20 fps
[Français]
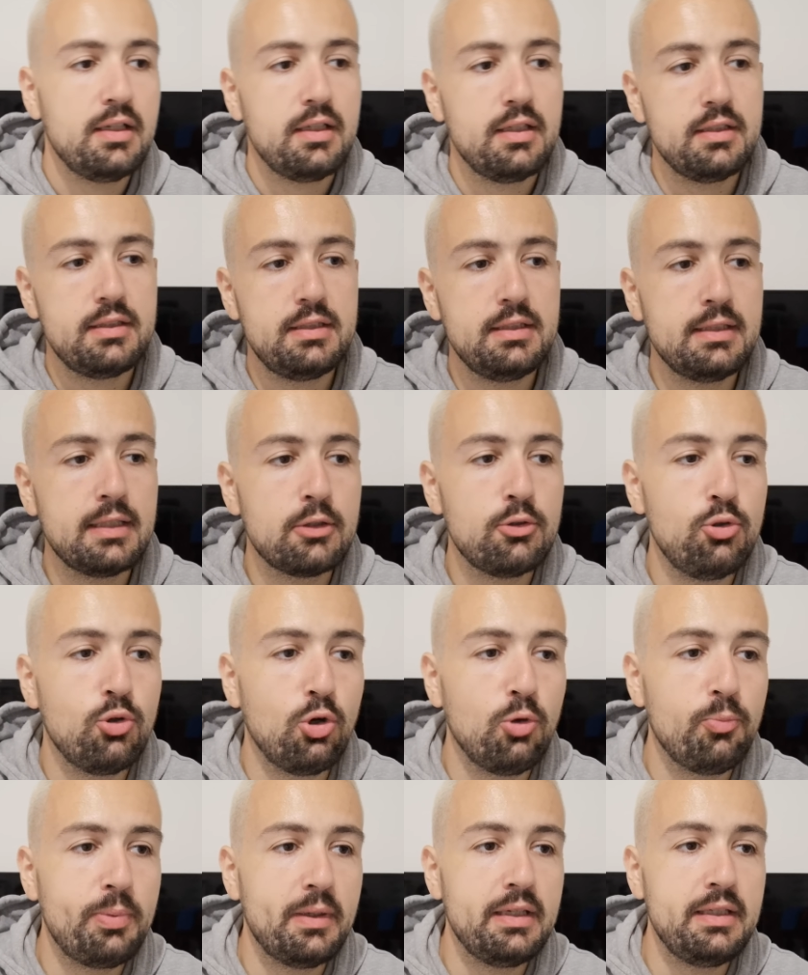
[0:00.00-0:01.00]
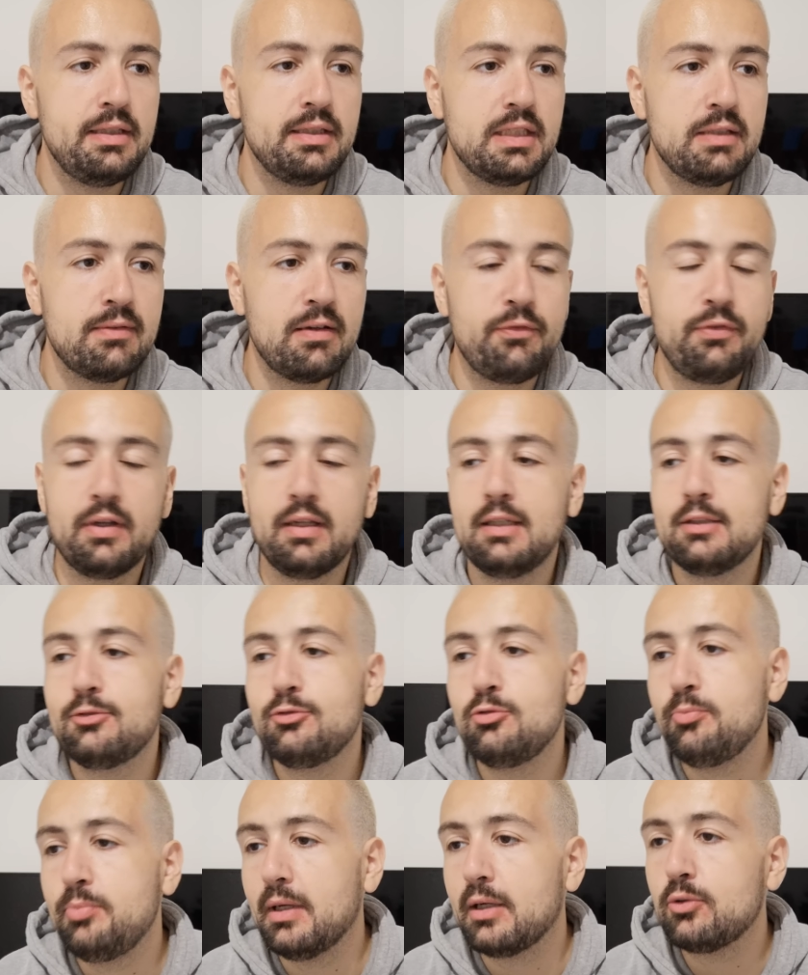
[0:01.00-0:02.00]
Et s'il gagne l'Europa League, il va faire la
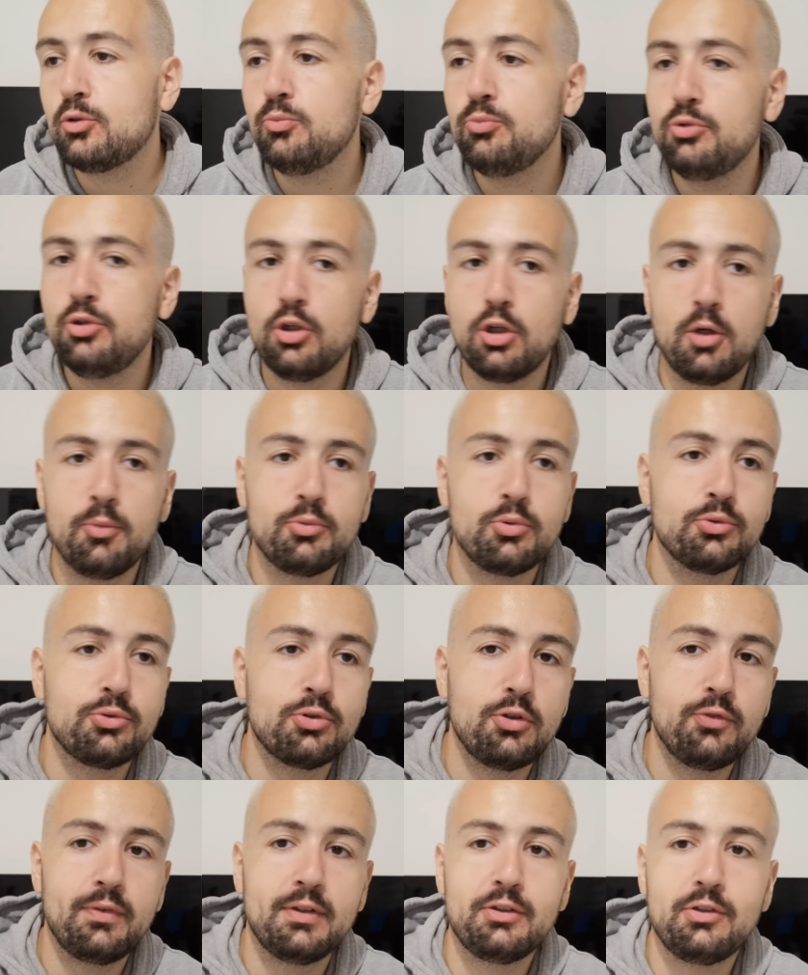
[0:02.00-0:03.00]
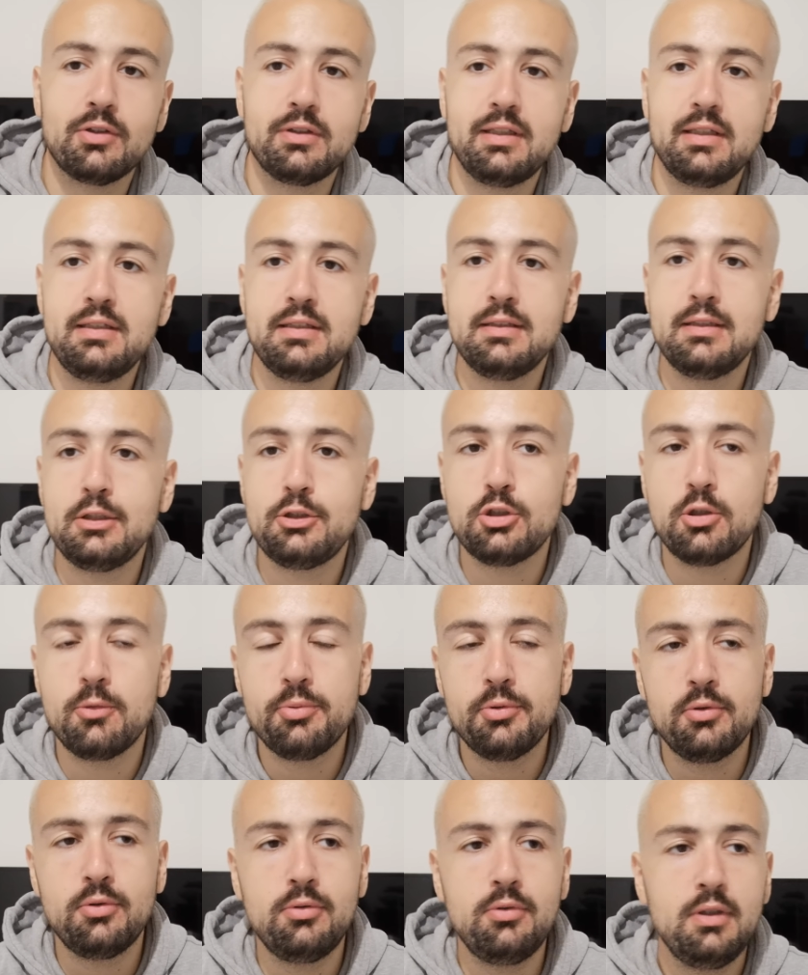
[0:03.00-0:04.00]
Super Coupe d'Europe contre le vainqueur de la Ligue des
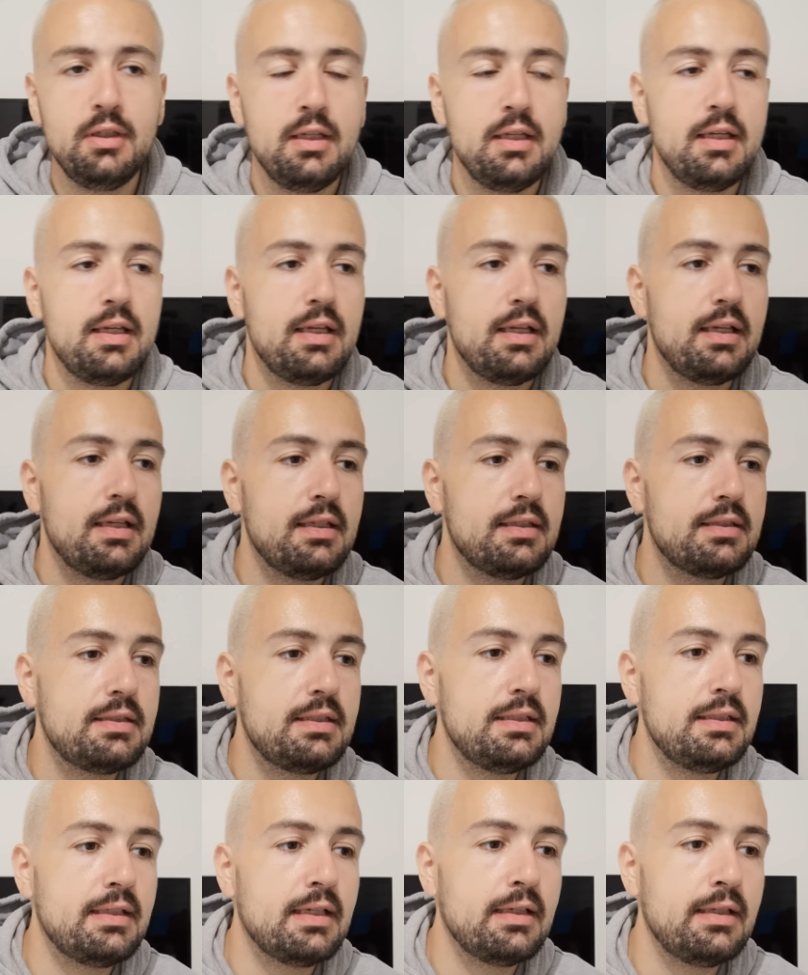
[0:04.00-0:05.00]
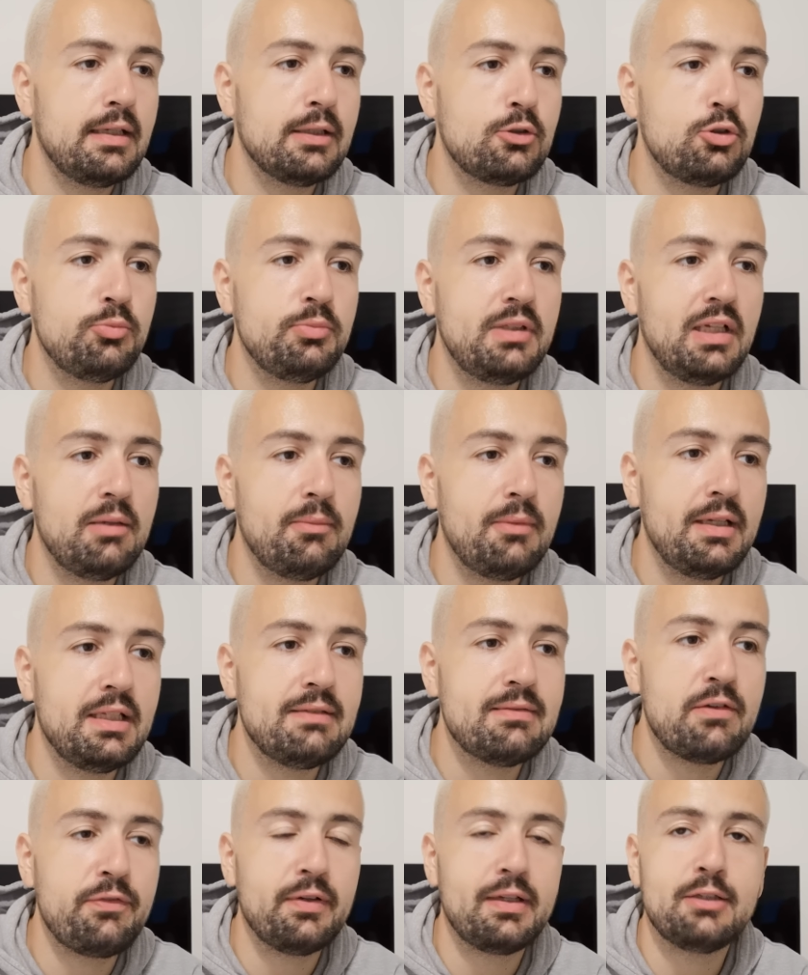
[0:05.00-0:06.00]
Champions. Et s'il gagne la Coupe d'Allemagne, il
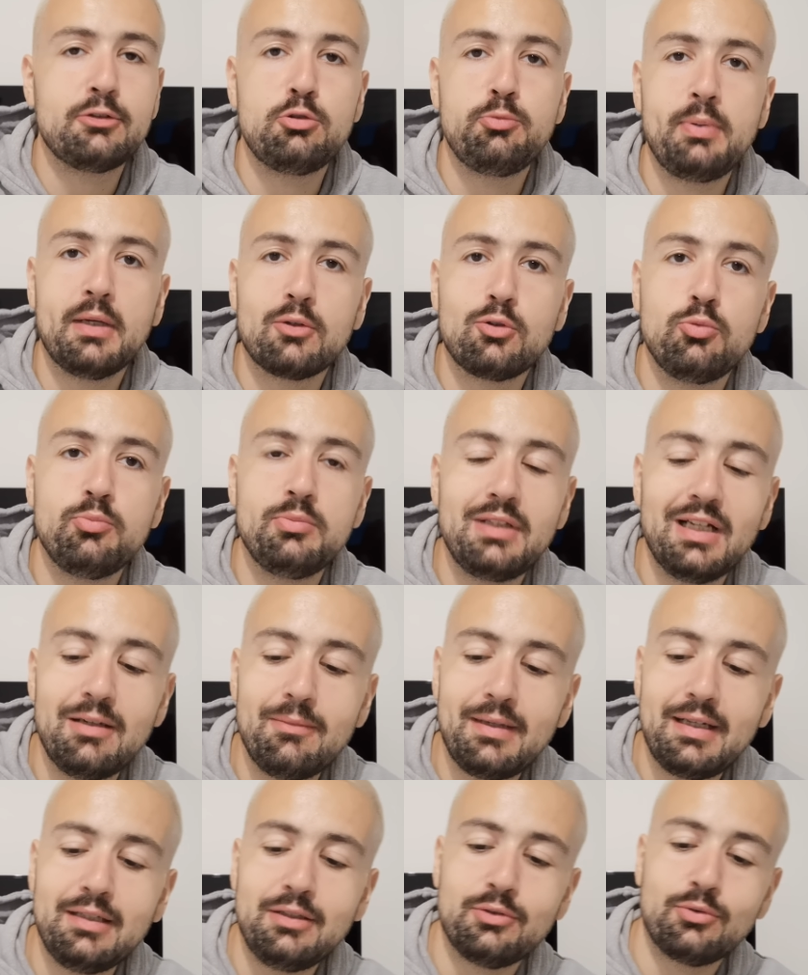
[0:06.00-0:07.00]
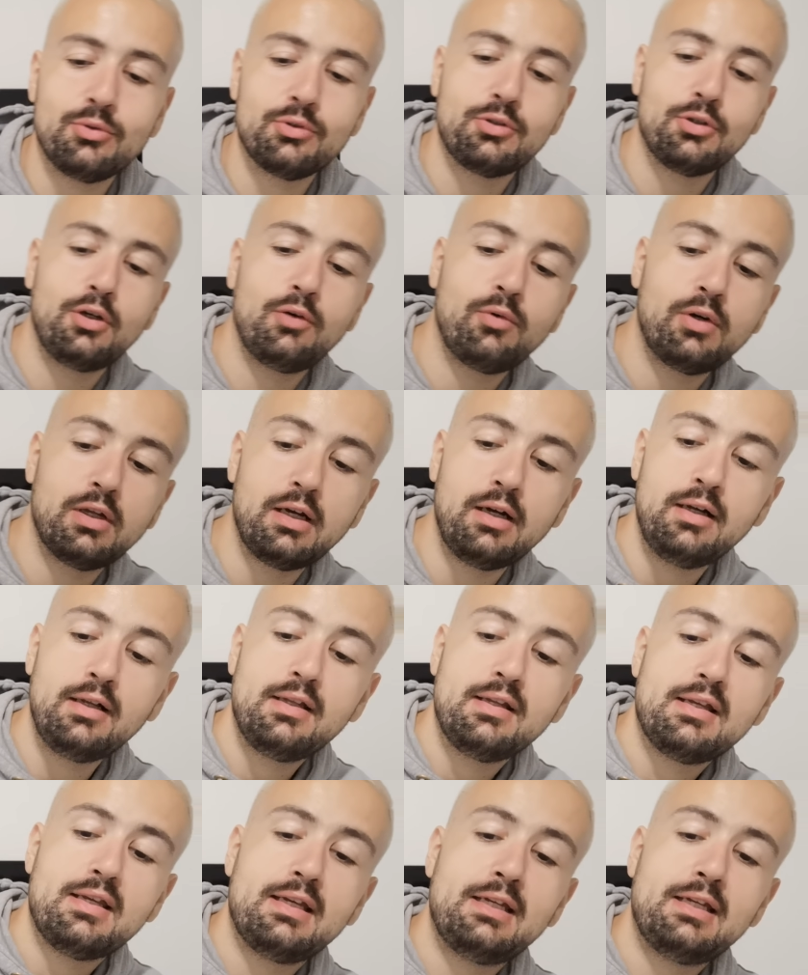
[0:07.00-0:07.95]
va faire la Super Coupe d'Allemagne. Donc euh, voilà.